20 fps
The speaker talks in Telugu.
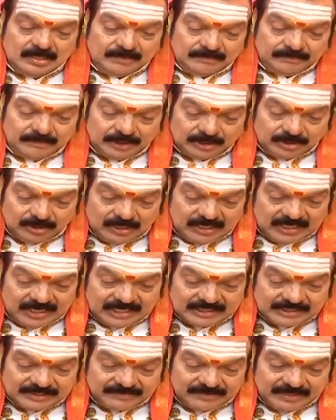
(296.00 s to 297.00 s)
మిథున
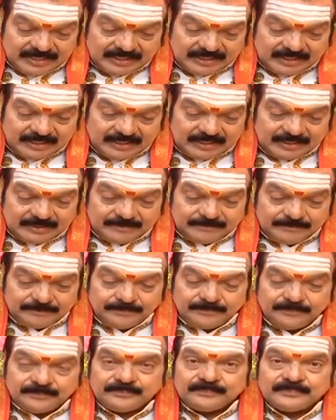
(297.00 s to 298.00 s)
రాశి వారికి
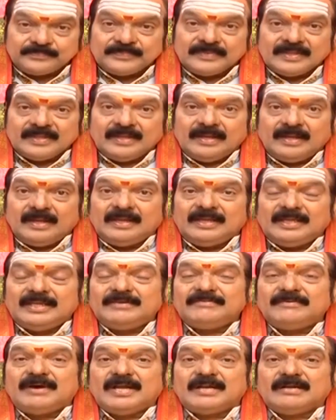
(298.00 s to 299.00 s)
ఈ
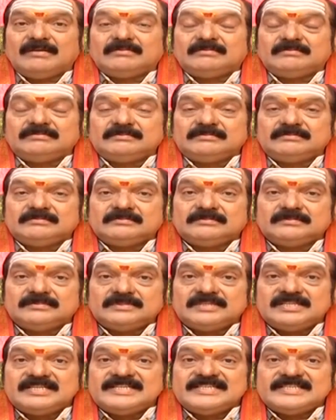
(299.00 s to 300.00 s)
వారం
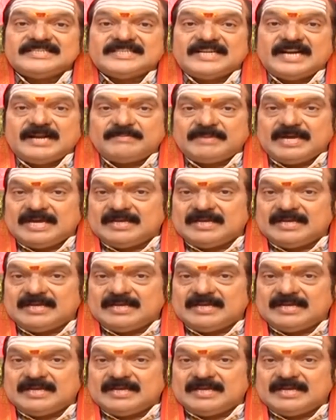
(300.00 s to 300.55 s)
శ్రమ